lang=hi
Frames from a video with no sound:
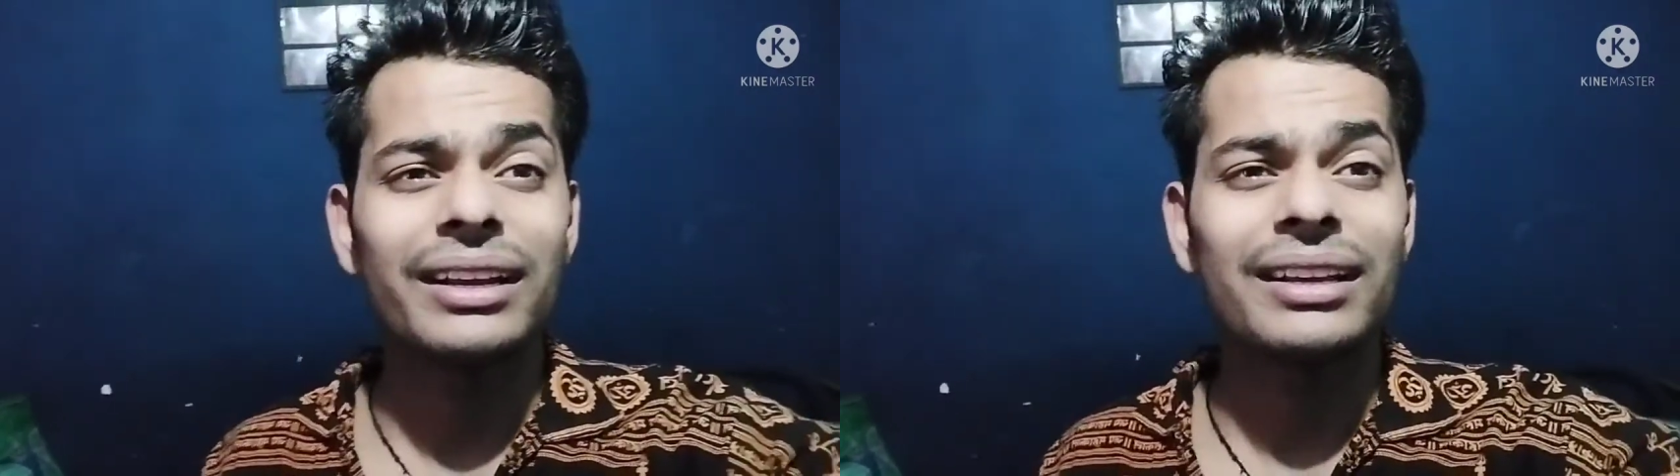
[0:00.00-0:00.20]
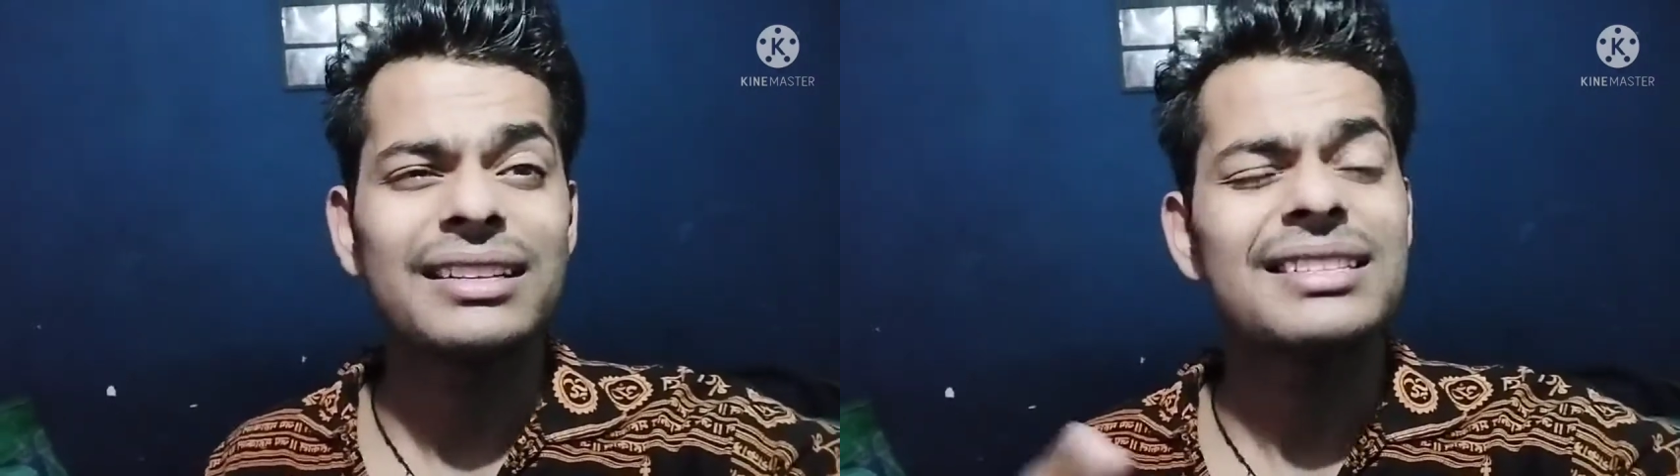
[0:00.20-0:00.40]

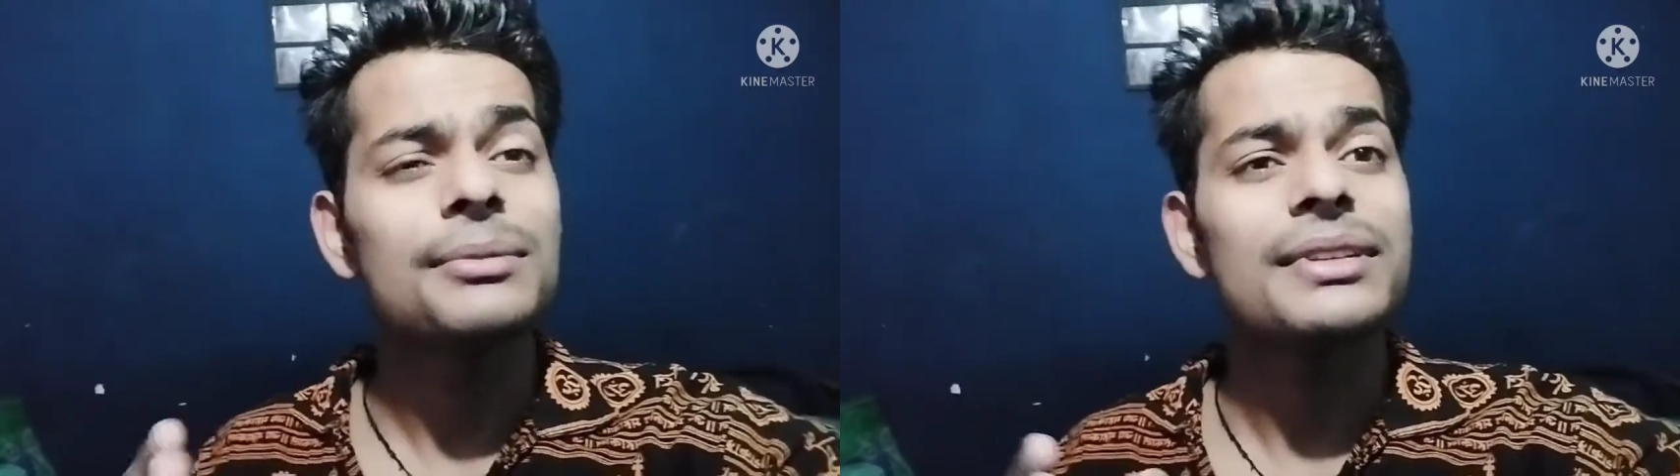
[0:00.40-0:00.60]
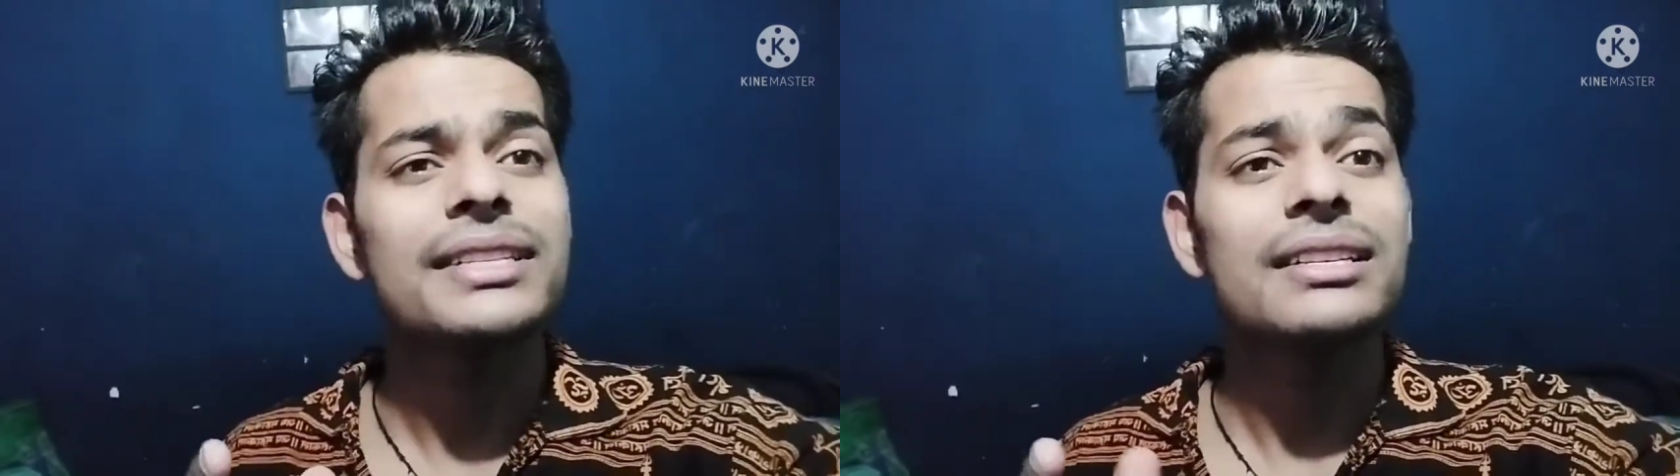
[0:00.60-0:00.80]
के
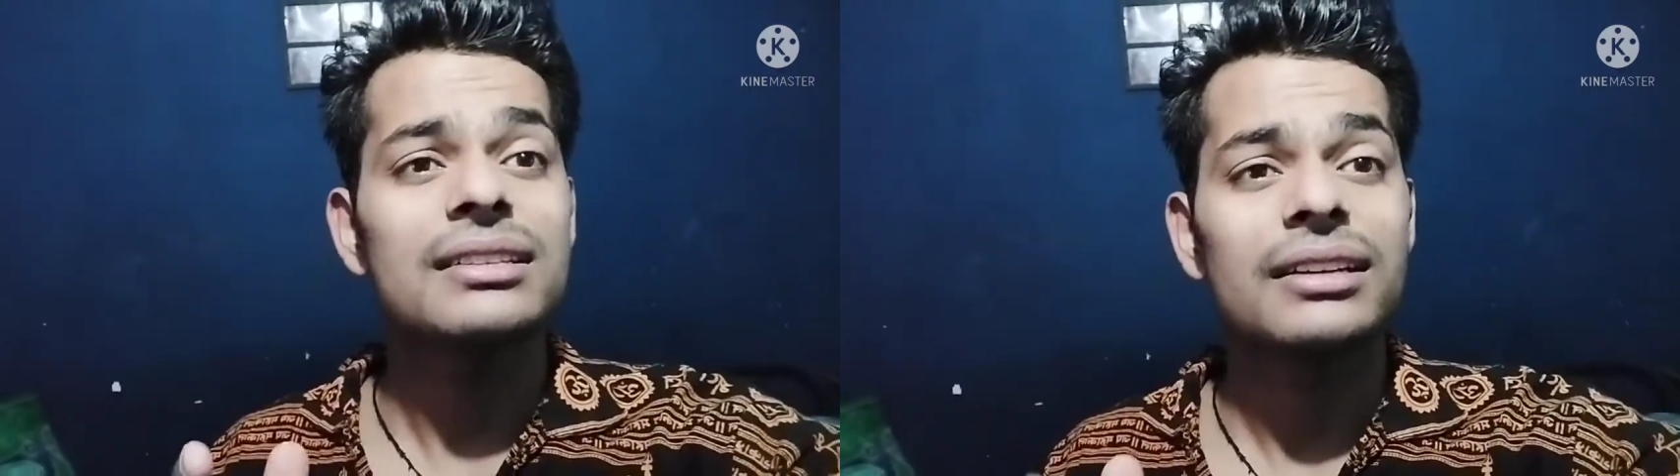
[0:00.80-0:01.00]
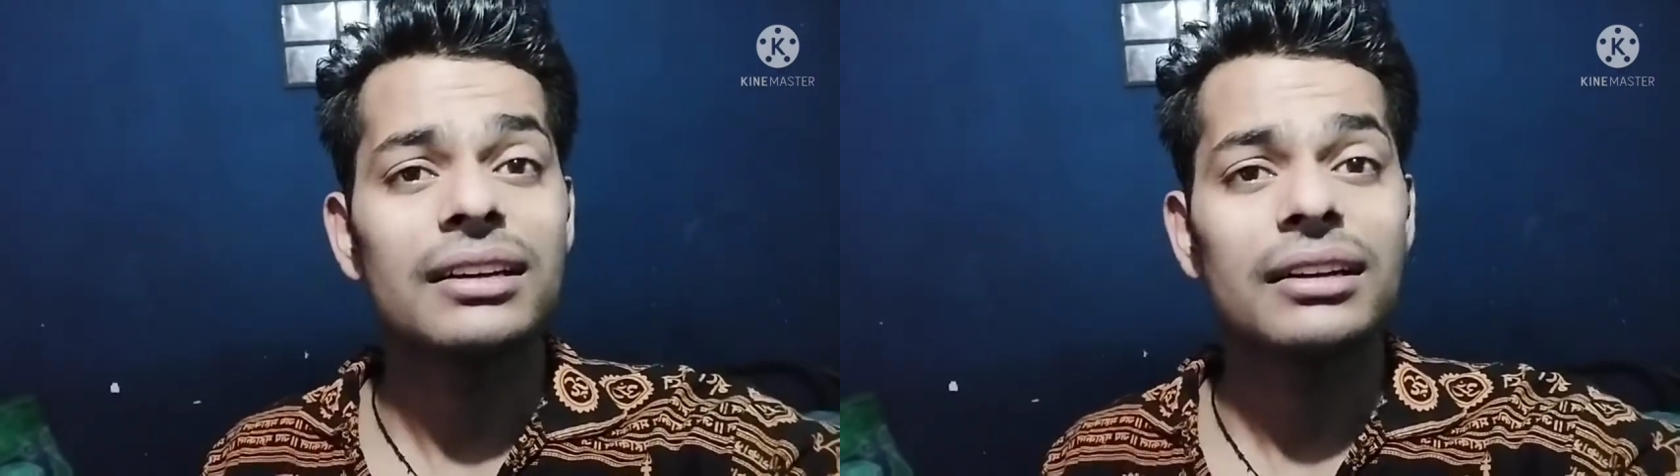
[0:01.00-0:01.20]
किसी भी
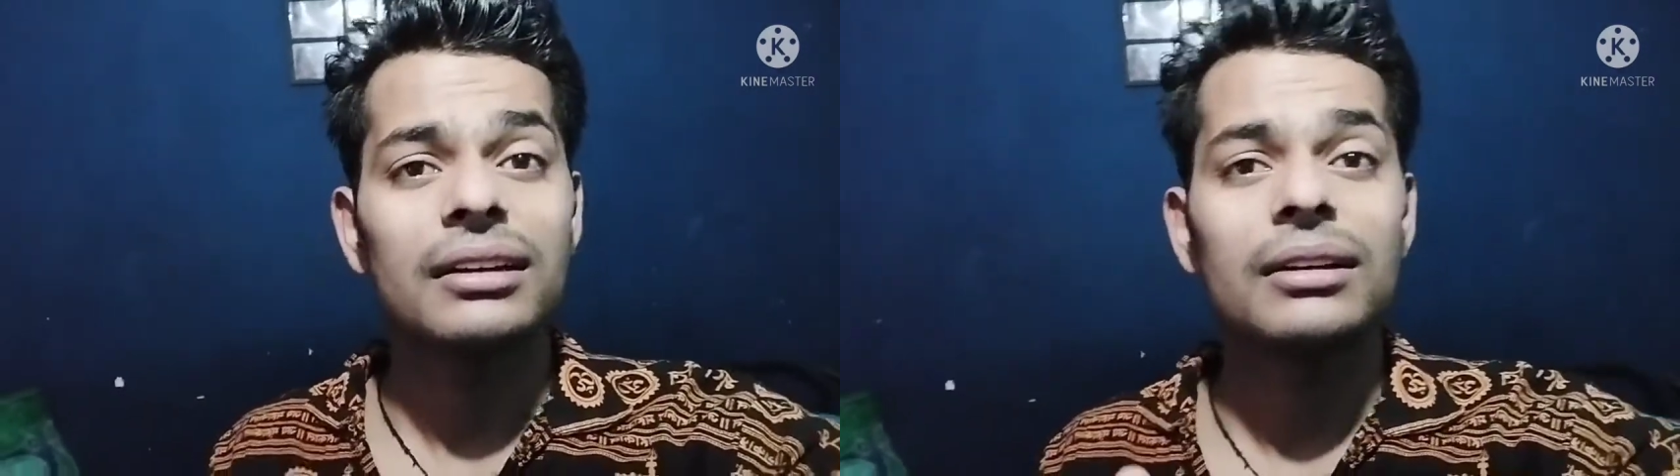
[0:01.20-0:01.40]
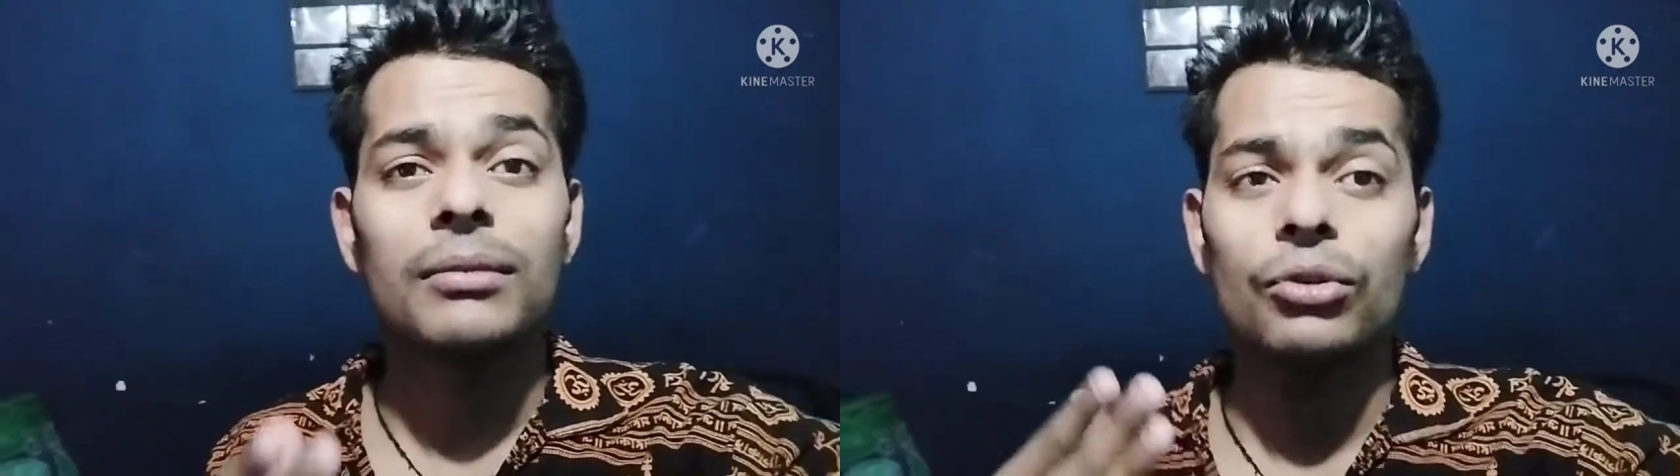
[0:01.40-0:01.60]
चीज़
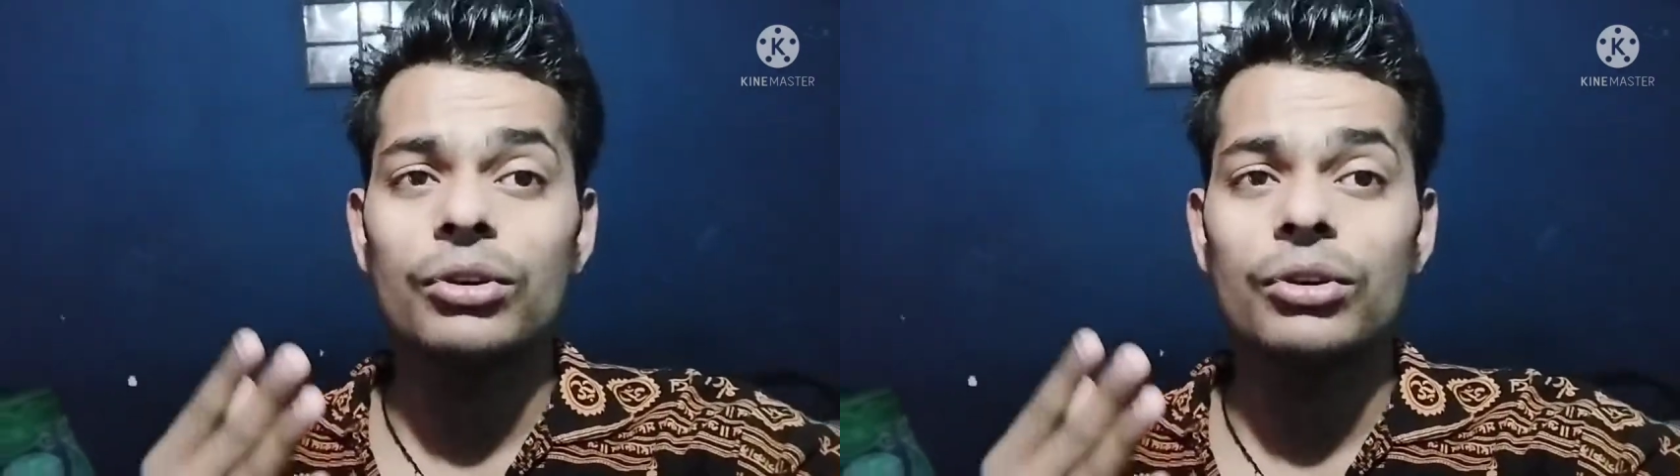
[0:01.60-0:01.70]
के